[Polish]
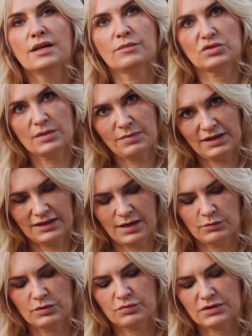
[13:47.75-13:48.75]

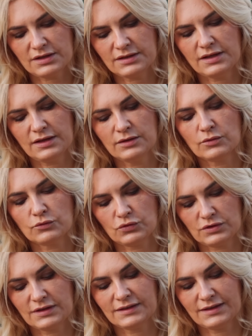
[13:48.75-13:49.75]
Przeplatamy przez jedną
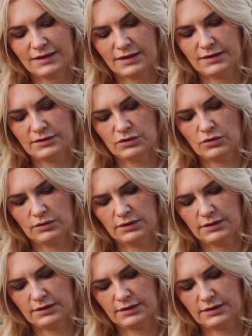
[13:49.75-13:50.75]
już z tych
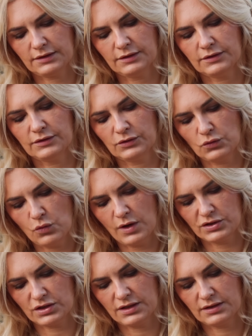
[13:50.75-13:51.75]
zakręconych e,
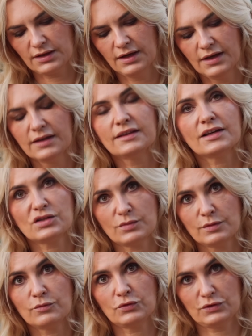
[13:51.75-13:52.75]
kółeczek, tak
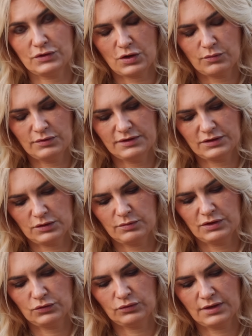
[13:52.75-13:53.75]
żeby móc zrobić
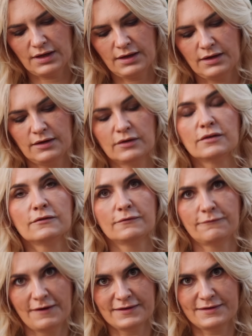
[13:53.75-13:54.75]
sobie tutaj
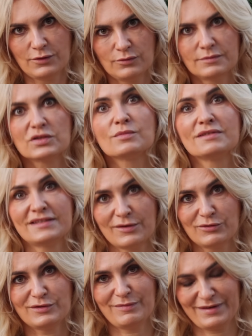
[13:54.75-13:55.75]
węzeł, żeby
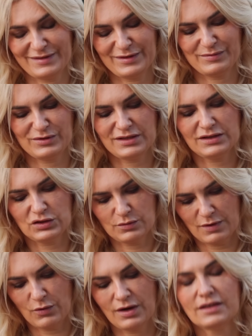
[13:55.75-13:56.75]
całość bardzo dobrze się
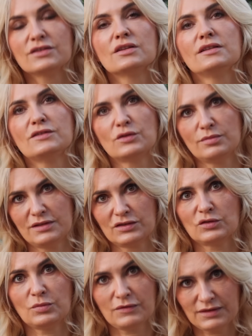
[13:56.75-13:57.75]
trzymała. Jeżeli zrobicie
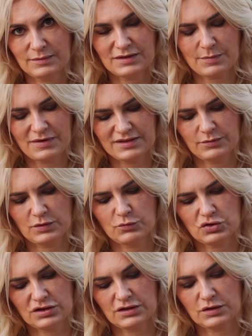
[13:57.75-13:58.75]
z odpowiednim zapasem, to
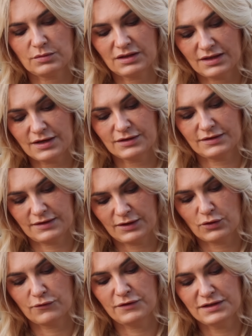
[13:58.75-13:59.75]
możecie sobie też z
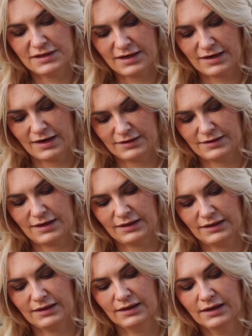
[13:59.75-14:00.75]
tego wydziergać
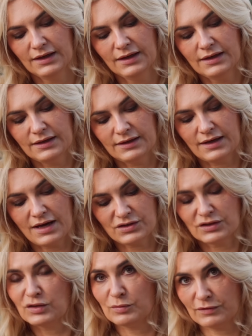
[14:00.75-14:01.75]
taki e,
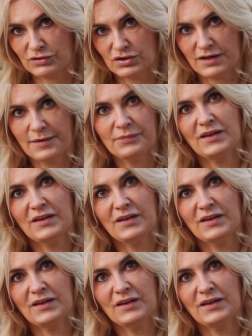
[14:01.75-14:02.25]
haczyk do powieszenia.